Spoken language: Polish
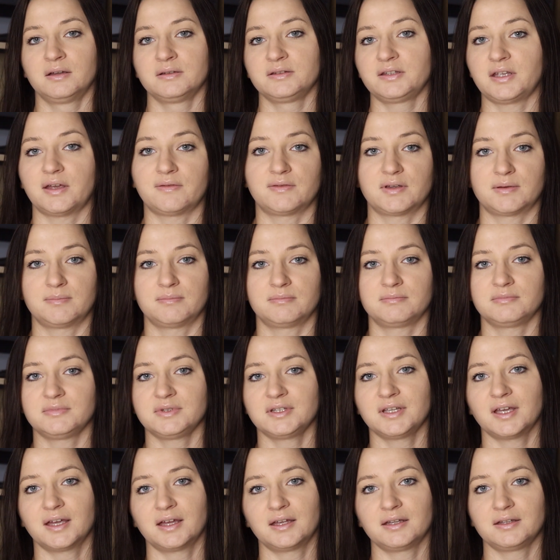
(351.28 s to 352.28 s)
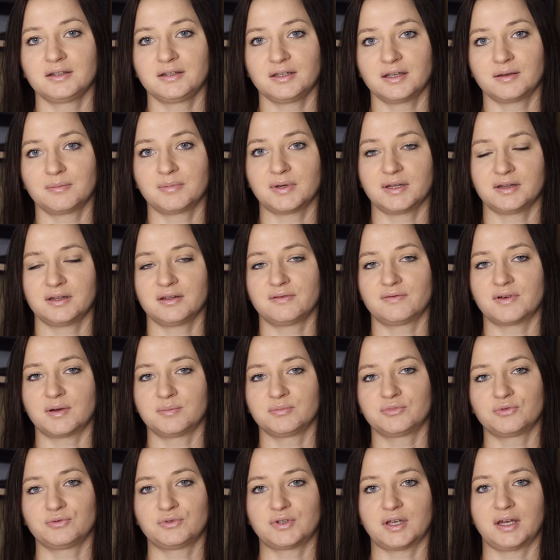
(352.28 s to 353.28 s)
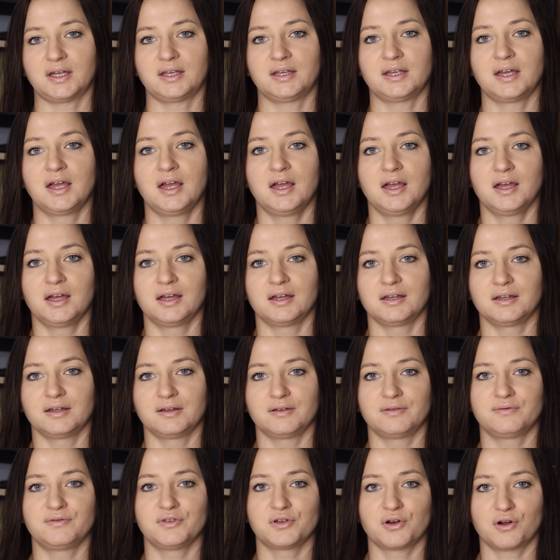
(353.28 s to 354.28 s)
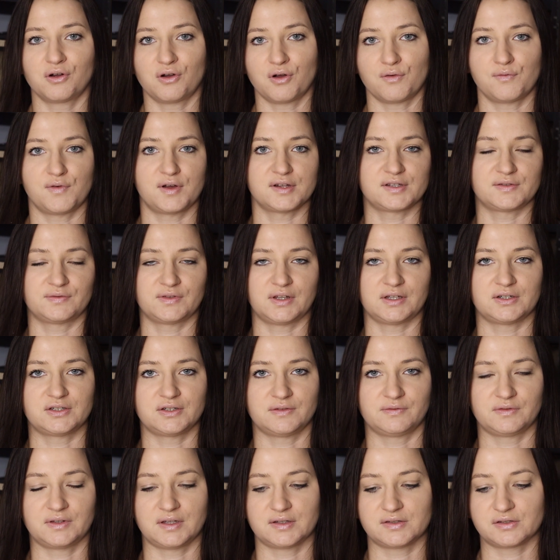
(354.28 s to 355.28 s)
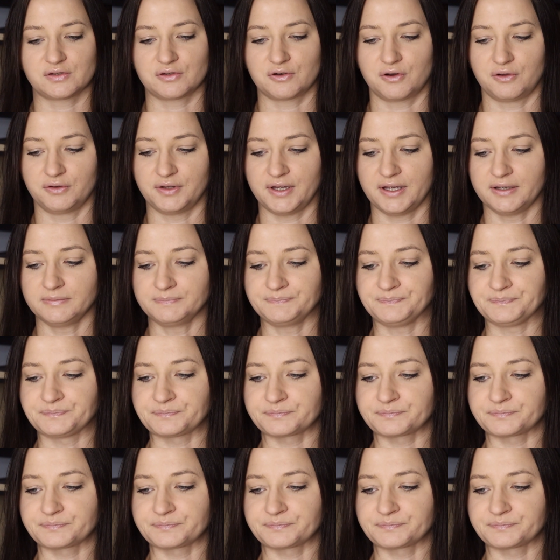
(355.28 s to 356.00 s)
Nie wiem, nie, nie będę Wam tutaj e, wyrokować w tę czy w tę stronę. E,